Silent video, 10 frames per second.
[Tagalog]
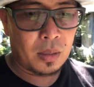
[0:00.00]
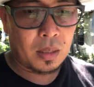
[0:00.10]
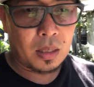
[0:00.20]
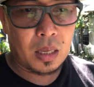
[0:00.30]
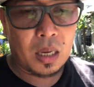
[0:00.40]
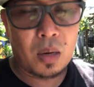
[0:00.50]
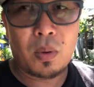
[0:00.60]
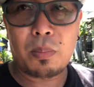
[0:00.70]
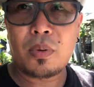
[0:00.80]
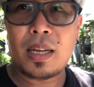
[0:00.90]
at uh,
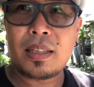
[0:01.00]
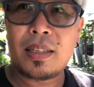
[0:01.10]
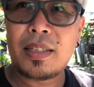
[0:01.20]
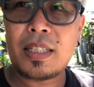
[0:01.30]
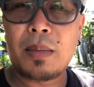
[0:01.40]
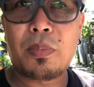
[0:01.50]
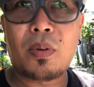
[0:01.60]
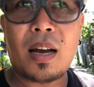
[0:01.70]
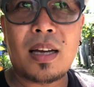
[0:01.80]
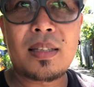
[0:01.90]
wag po natin skip yung
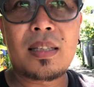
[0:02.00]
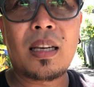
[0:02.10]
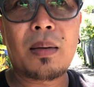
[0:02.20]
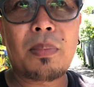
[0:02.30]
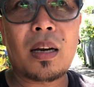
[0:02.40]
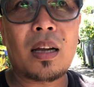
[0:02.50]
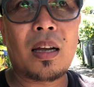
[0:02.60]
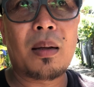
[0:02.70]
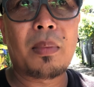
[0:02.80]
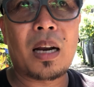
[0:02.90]
ads nila
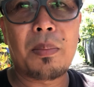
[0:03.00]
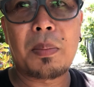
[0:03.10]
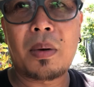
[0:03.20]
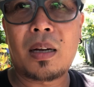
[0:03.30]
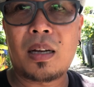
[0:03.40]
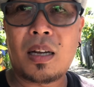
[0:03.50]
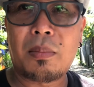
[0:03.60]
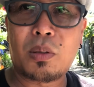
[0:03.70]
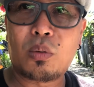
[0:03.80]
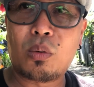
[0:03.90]
para marami pang uh,
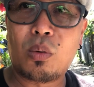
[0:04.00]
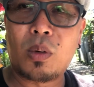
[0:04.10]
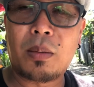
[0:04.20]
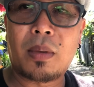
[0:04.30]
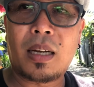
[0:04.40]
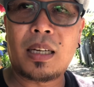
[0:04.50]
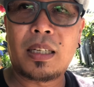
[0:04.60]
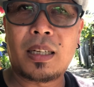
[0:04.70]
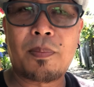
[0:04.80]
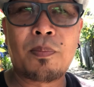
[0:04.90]
matutulungan mga
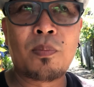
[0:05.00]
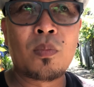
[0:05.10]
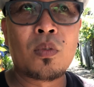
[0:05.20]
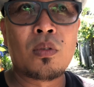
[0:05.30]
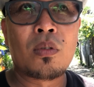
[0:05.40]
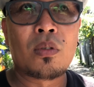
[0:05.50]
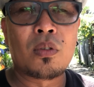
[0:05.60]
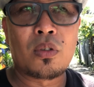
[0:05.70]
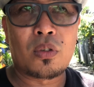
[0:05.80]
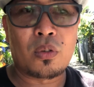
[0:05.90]
kalingap.
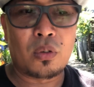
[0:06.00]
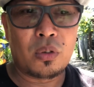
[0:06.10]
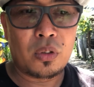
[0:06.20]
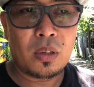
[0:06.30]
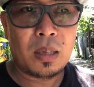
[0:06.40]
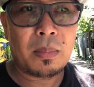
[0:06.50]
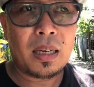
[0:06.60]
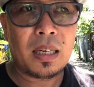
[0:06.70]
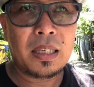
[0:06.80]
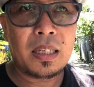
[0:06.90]
So, yun lang mga
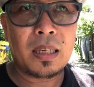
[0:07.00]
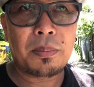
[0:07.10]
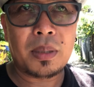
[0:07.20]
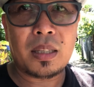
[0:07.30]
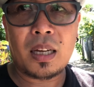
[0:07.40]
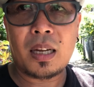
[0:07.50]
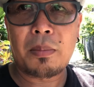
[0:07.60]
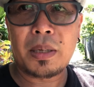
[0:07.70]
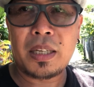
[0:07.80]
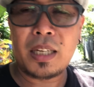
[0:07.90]
kalingap at uh, ah,
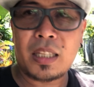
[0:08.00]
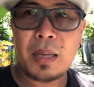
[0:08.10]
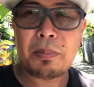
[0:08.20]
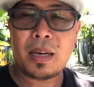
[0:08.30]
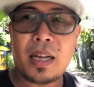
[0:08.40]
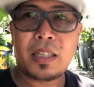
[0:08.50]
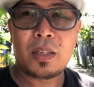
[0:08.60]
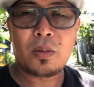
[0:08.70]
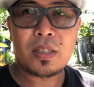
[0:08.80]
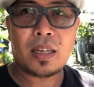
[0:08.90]
mag kayo palagi
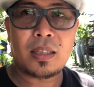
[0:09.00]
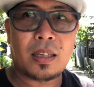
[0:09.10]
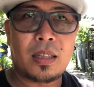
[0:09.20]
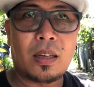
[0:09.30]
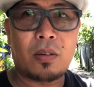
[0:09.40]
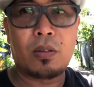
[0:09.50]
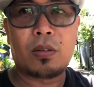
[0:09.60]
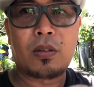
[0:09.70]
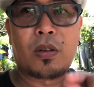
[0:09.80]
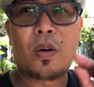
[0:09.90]
kung saan kayo naroon.
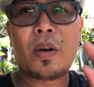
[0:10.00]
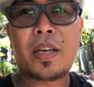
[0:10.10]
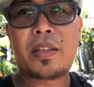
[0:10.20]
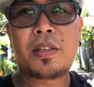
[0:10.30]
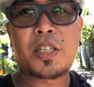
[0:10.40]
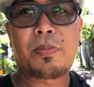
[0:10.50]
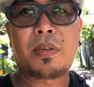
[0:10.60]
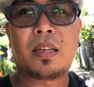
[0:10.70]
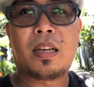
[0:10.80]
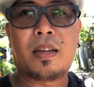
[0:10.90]
No hate,
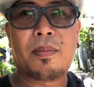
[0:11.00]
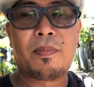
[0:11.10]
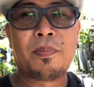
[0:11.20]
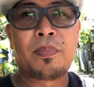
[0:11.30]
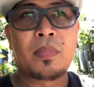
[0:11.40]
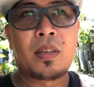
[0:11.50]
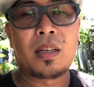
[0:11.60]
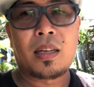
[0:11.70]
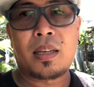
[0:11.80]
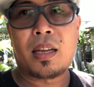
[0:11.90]
spread love.
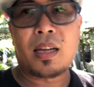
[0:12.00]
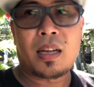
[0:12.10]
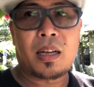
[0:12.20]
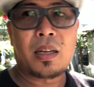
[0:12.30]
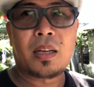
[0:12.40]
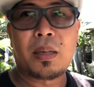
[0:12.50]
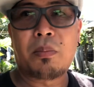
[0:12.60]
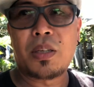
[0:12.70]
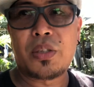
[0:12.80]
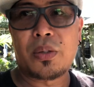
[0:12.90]
Na God
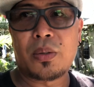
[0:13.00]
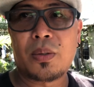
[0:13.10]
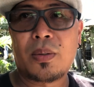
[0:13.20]
bless you.